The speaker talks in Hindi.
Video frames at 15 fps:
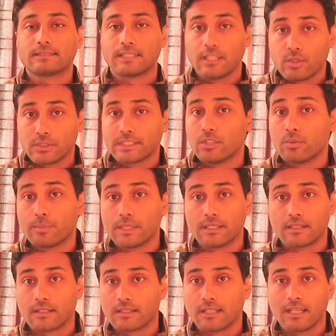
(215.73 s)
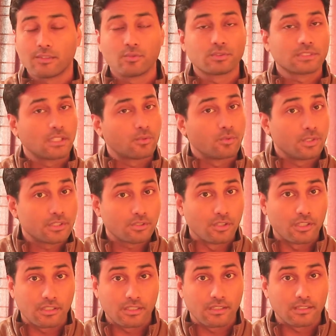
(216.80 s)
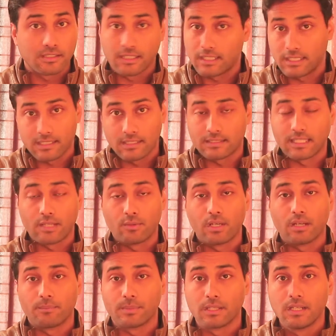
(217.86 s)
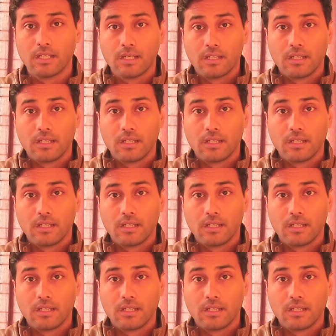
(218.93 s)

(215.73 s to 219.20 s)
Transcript: से इसे ओपन करना है तो उसका कोई शॉर्टकट नहीं रहता है वहाँ पर